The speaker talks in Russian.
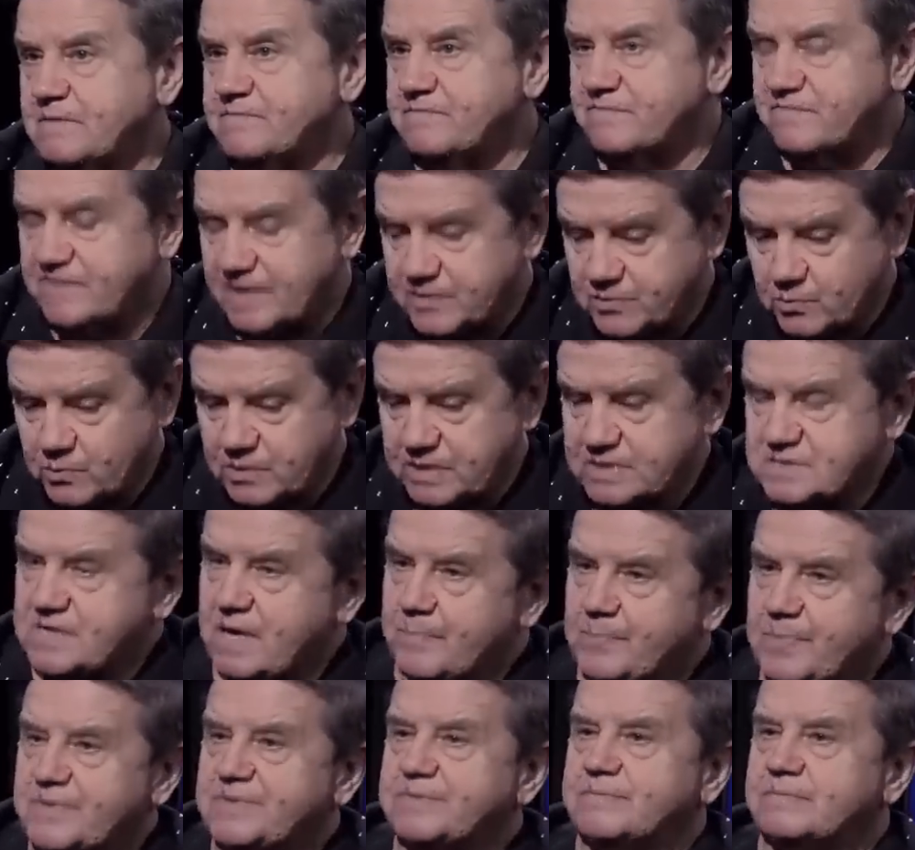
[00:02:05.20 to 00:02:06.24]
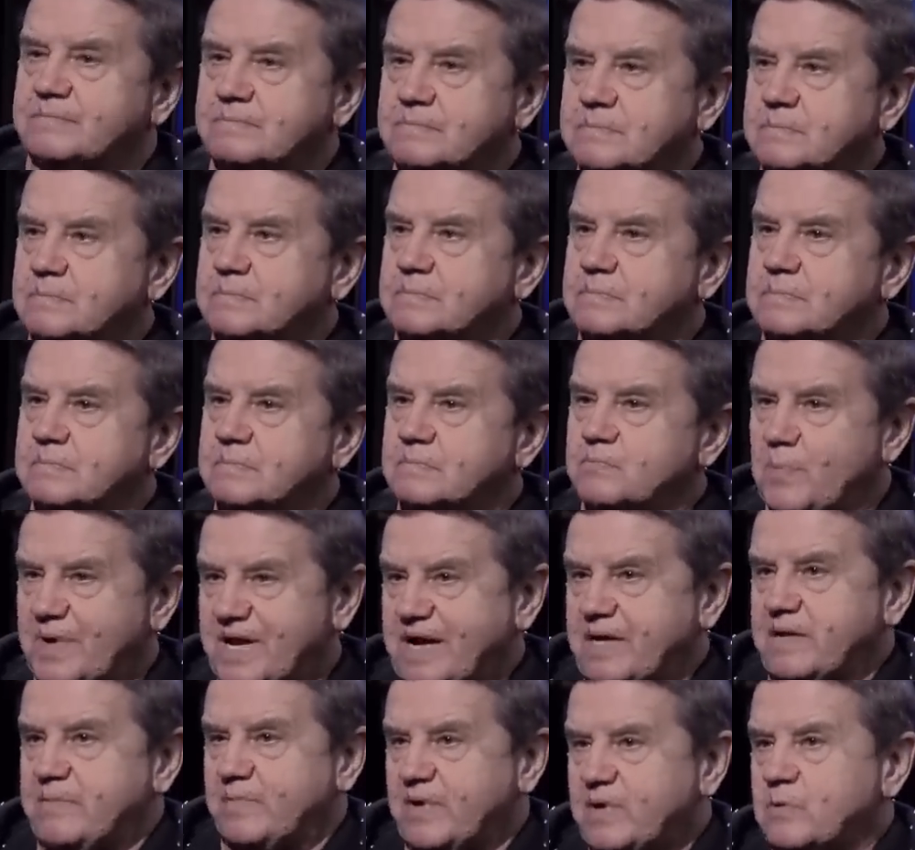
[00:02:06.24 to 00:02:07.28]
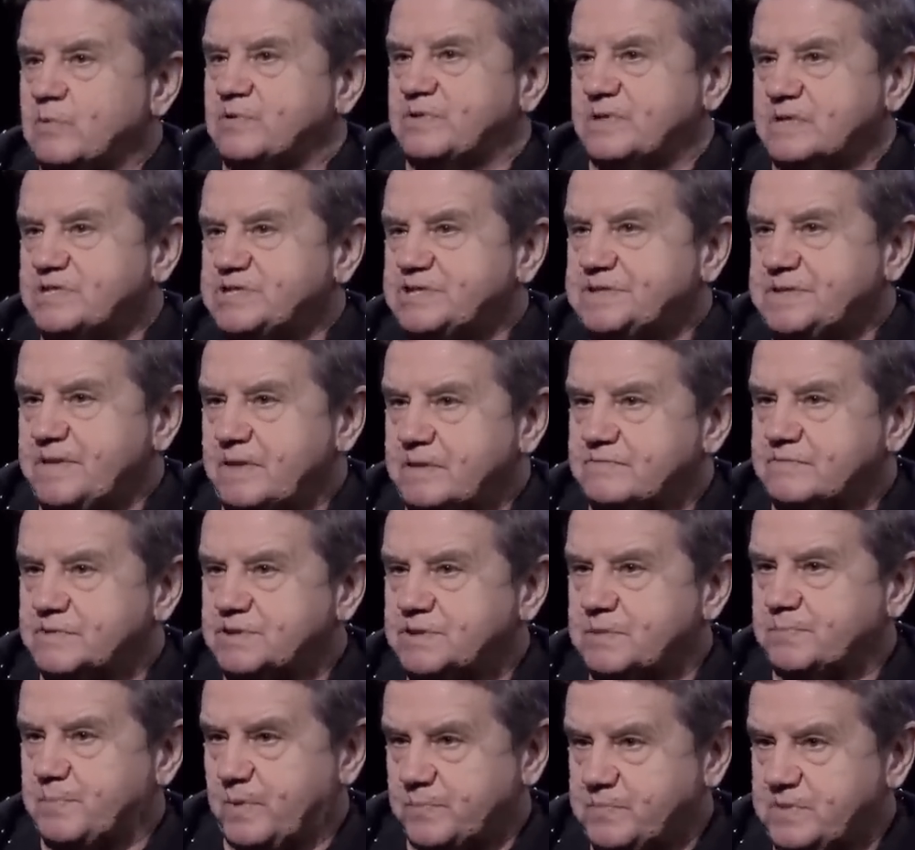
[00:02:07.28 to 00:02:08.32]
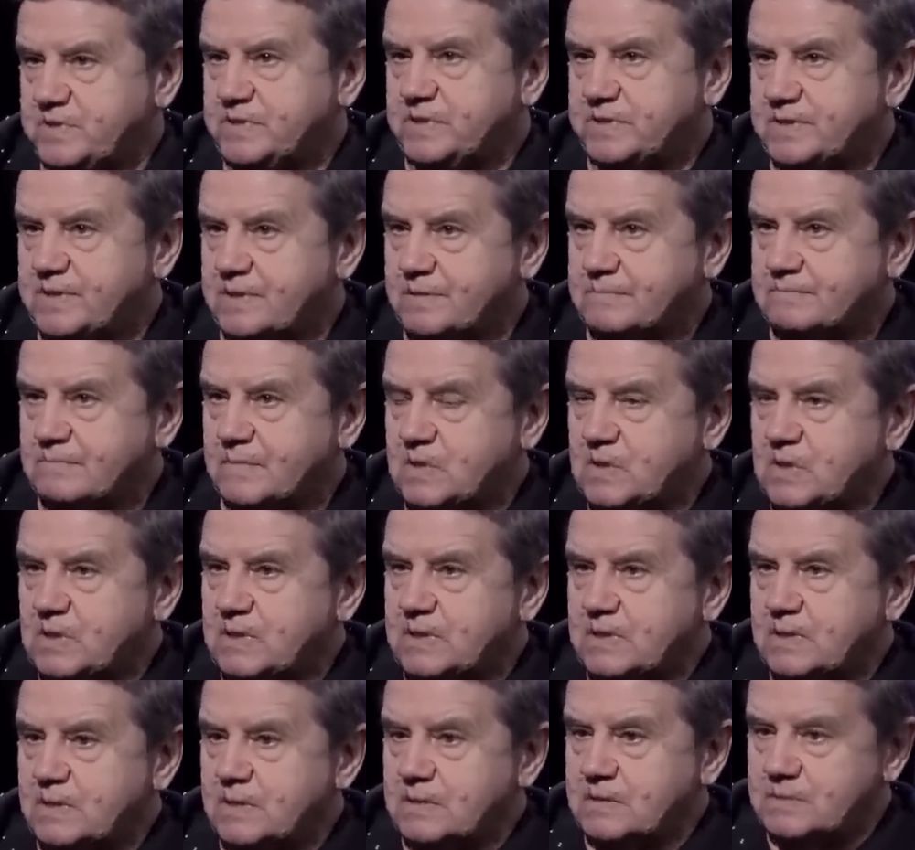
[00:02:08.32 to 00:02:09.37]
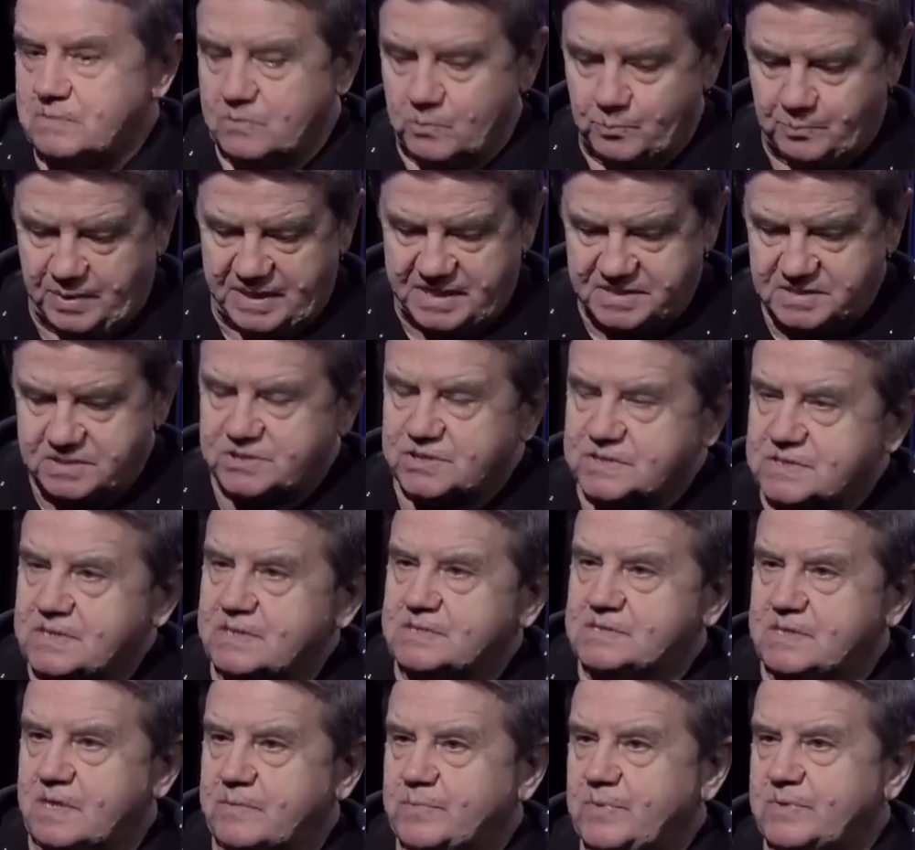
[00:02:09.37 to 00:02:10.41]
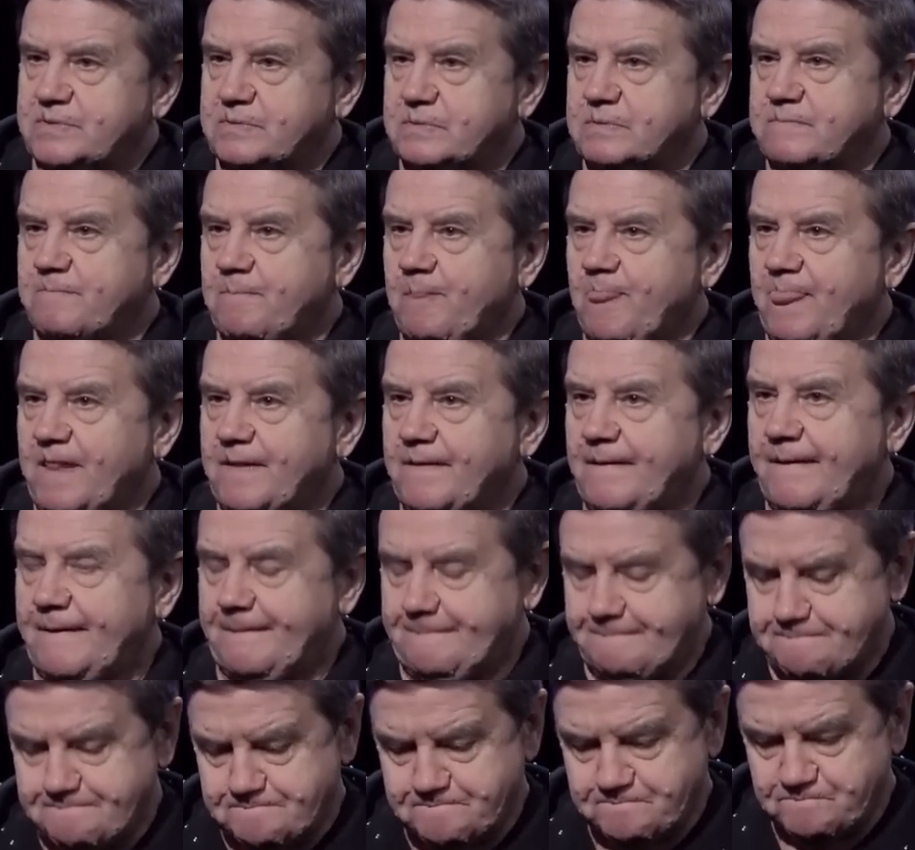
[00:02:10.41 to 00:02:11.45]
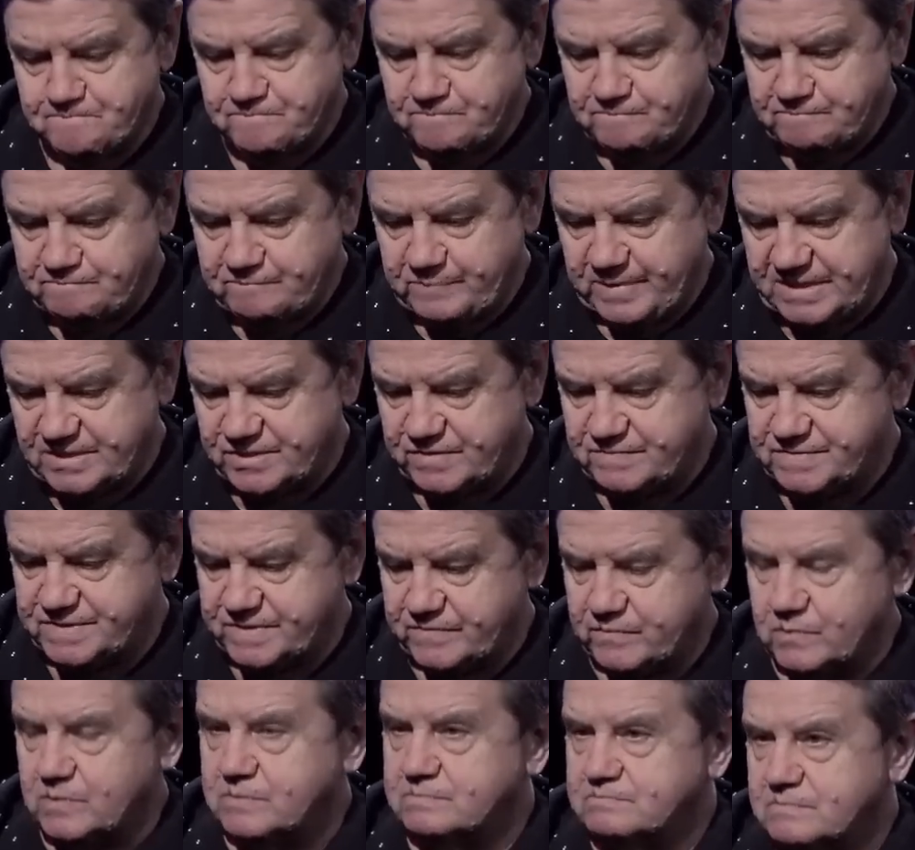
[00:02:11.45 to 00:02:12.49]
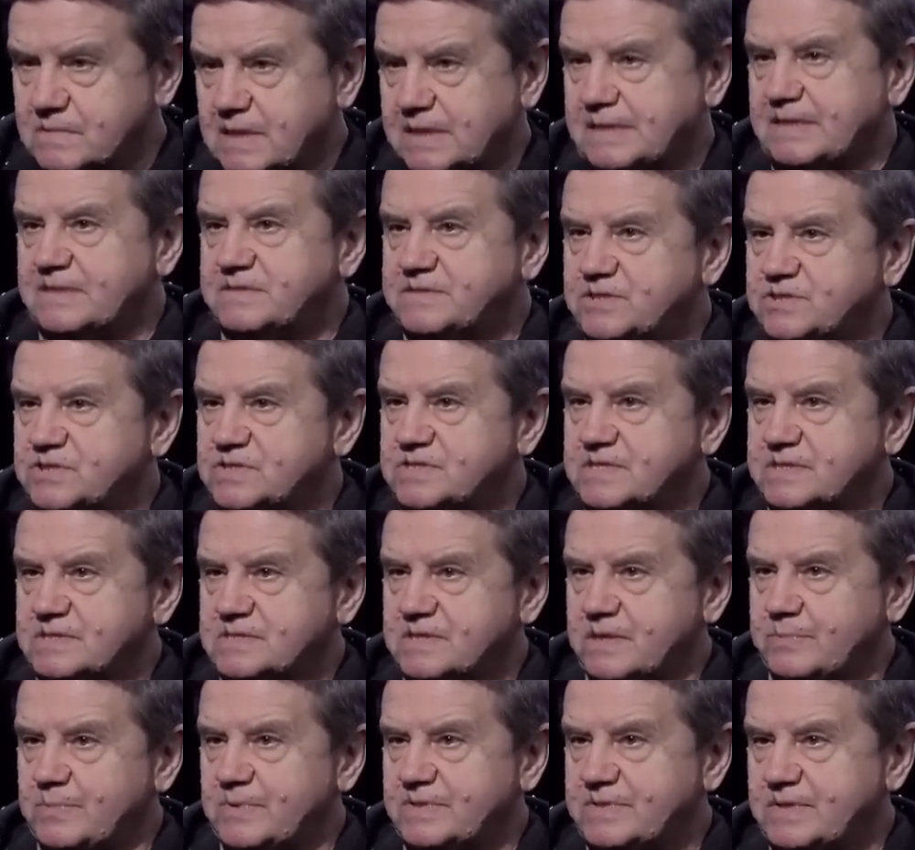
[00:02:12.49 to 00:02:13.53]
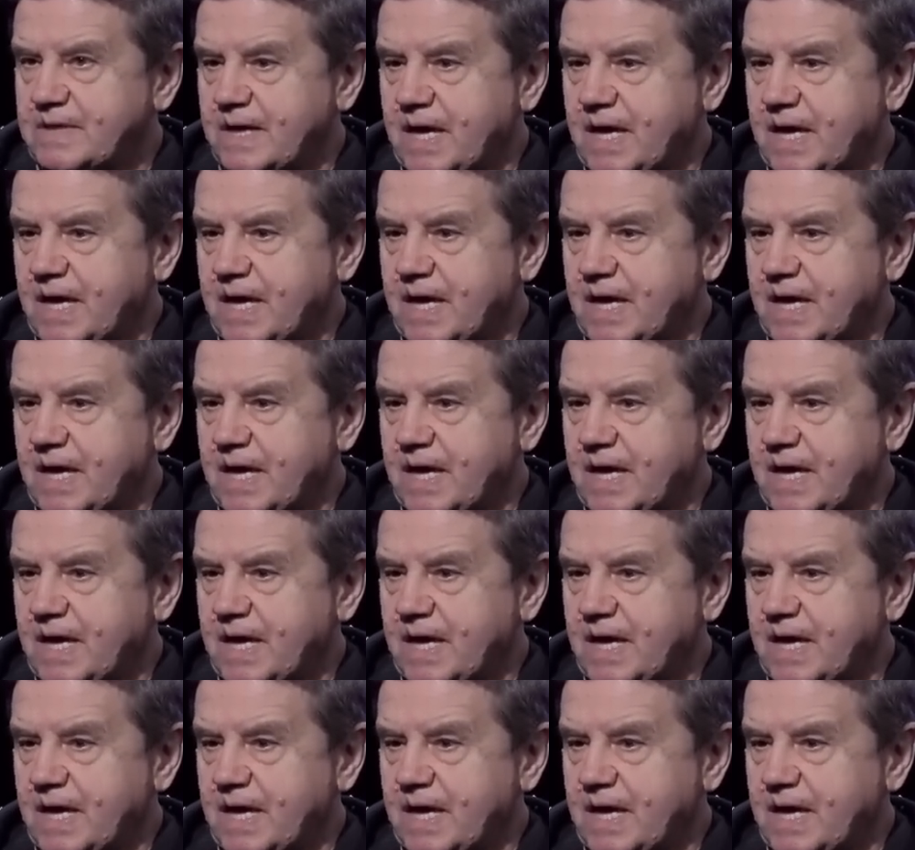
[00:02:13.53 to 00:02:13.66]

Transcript: в которой Запад, по крайней мере, он так считает, вышел победителем. Ну, политический Запад, да, прежде всего, Атлантический Запад.